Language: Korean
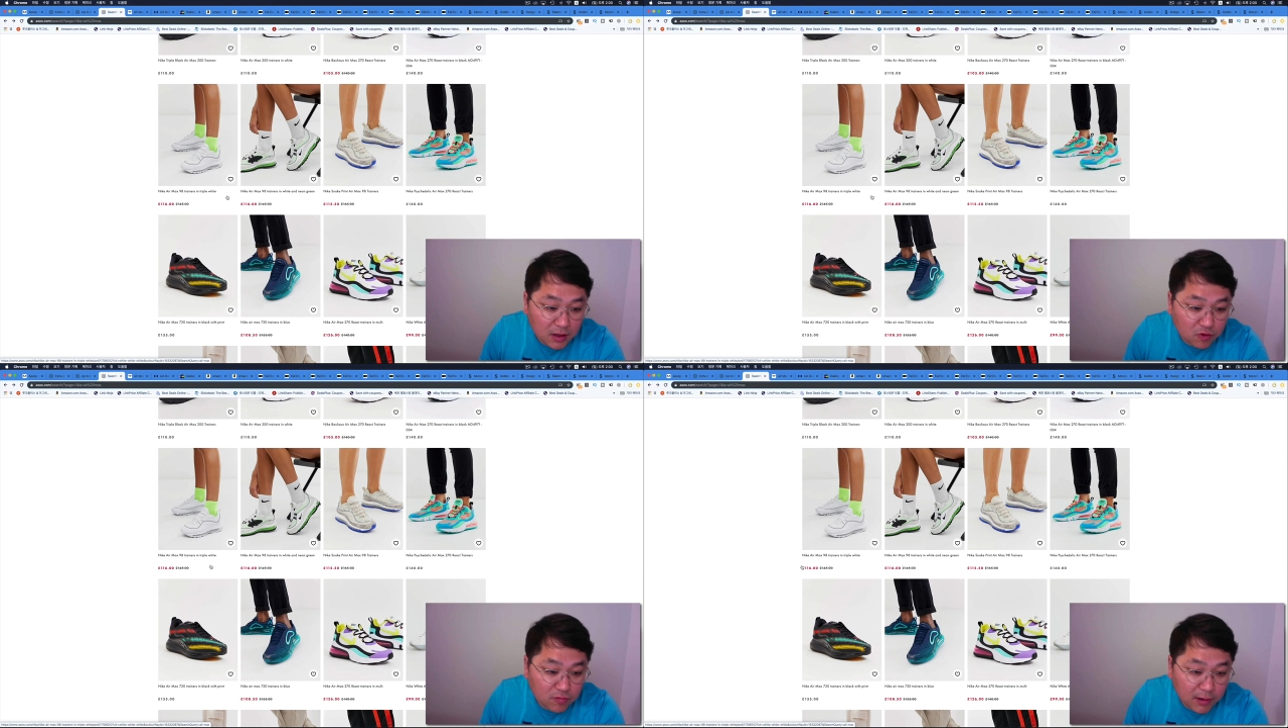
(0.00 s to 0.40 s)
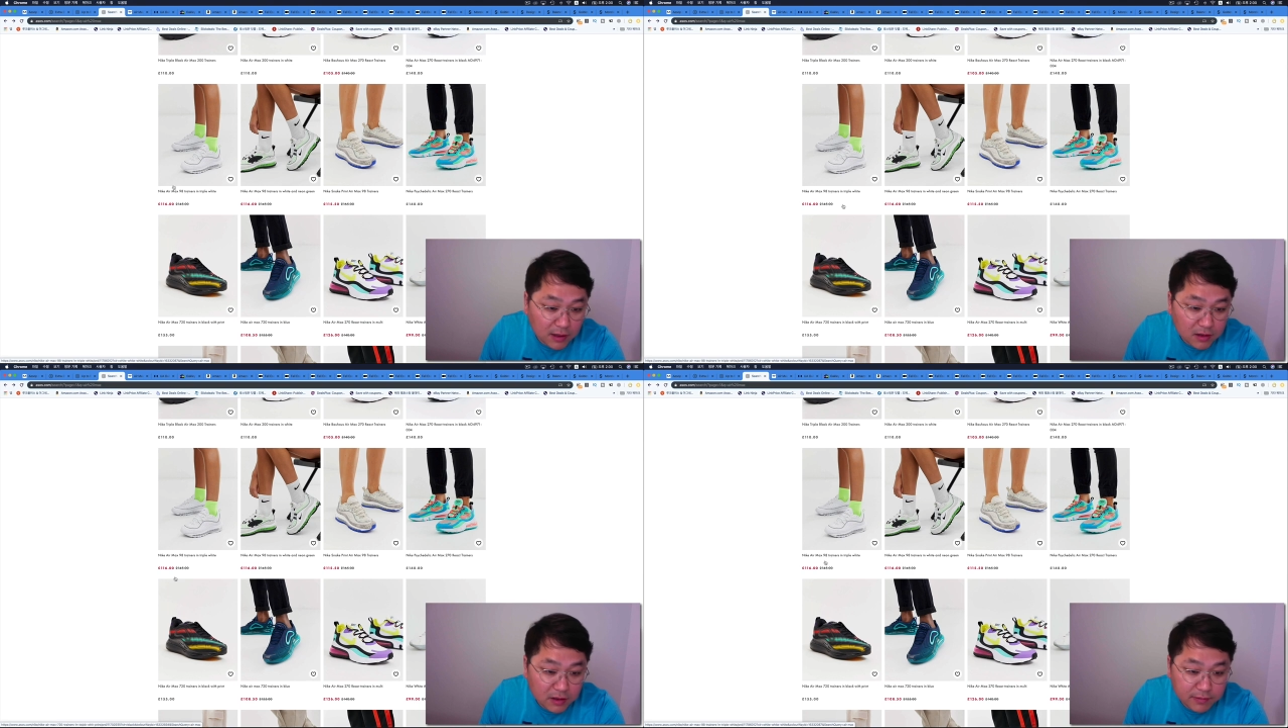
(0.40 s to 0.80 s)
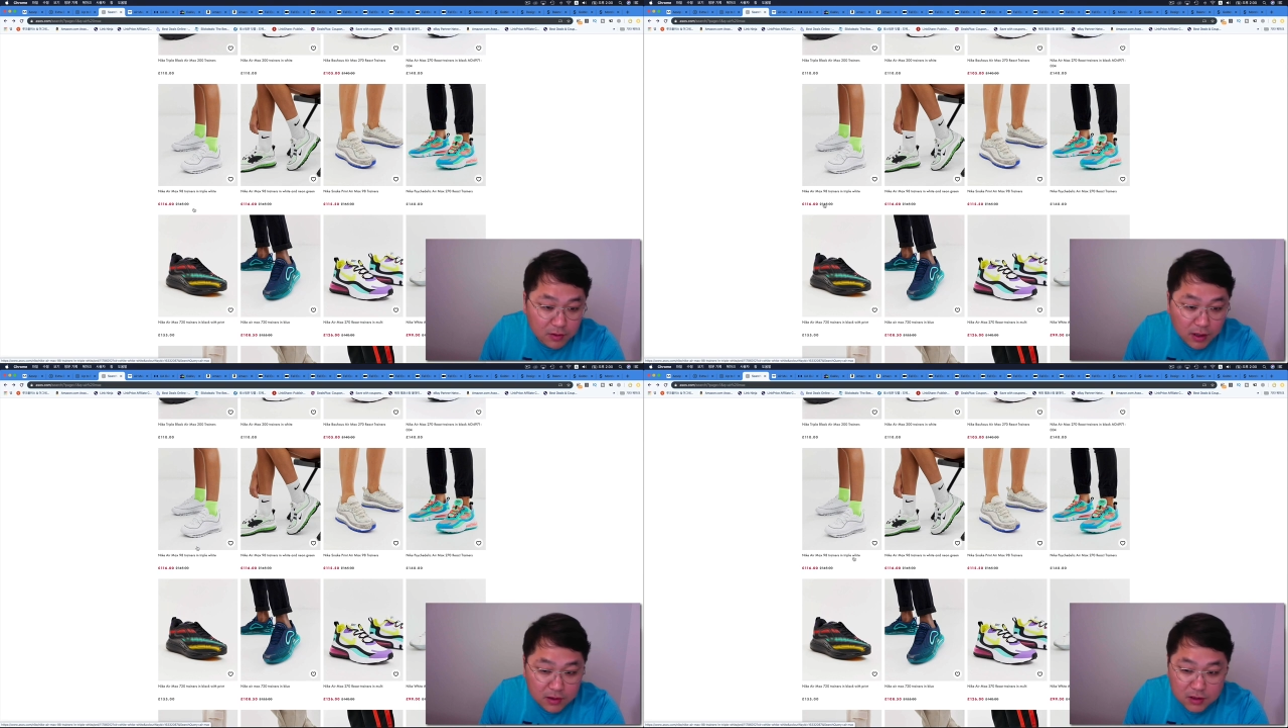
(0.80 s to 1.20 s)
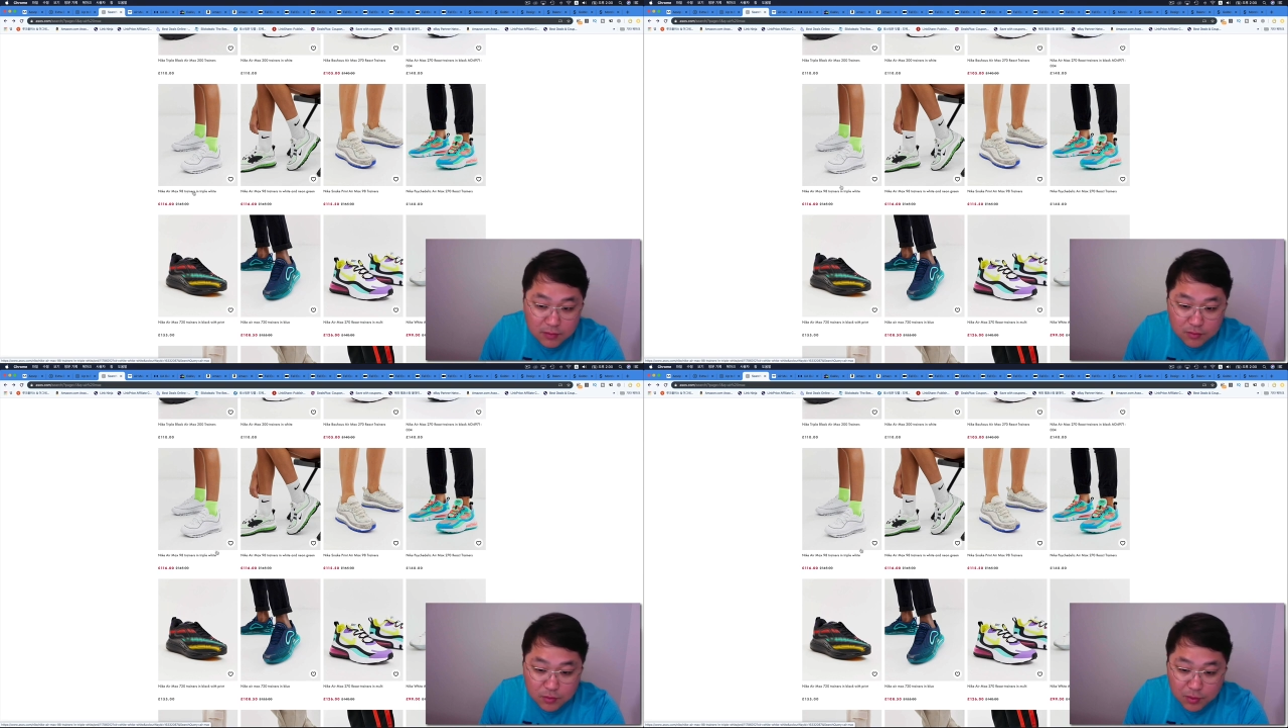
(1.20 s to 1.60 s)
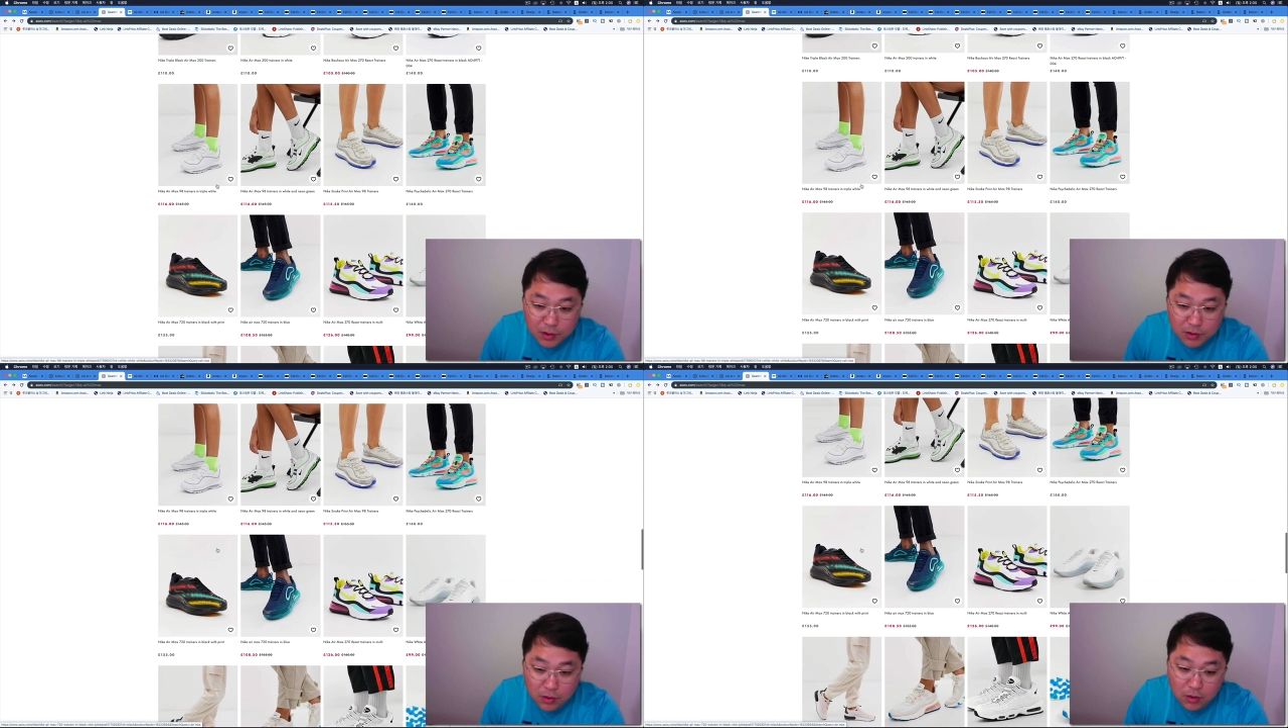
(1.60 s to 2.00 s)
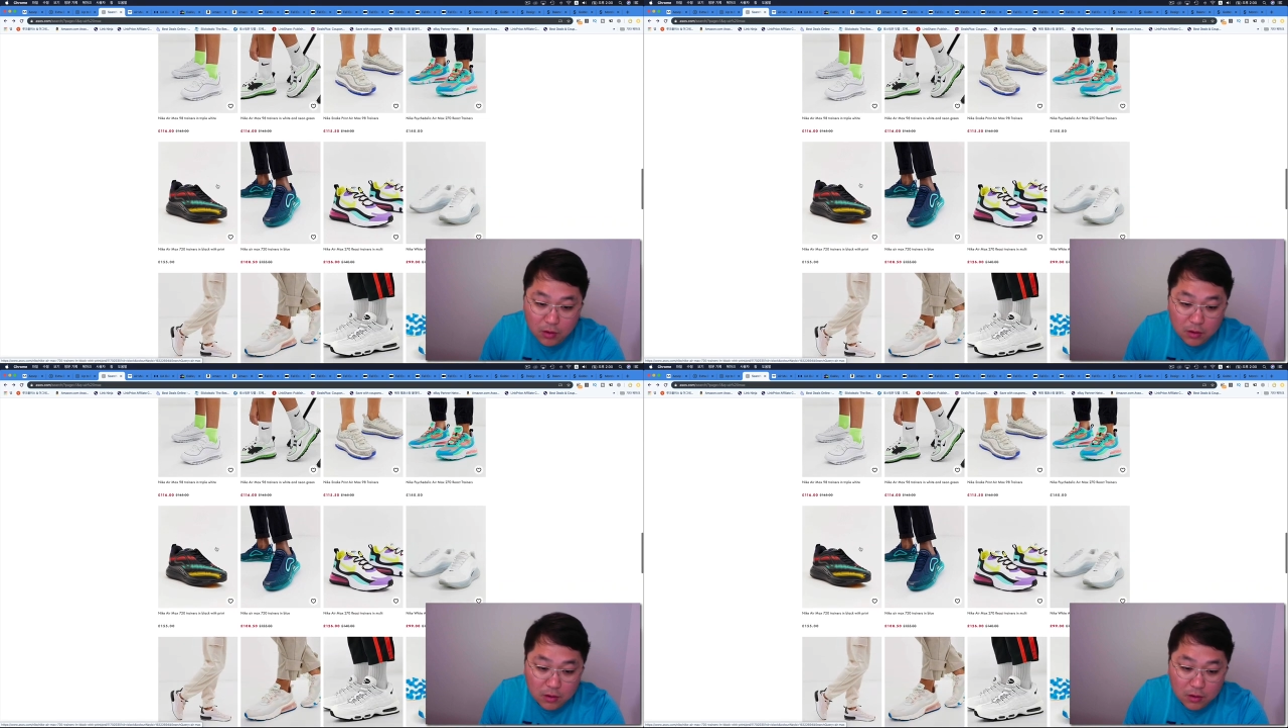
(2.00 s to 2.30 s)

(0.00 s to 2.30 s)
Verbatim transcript: 98 트리플 화이트 제품도 보이고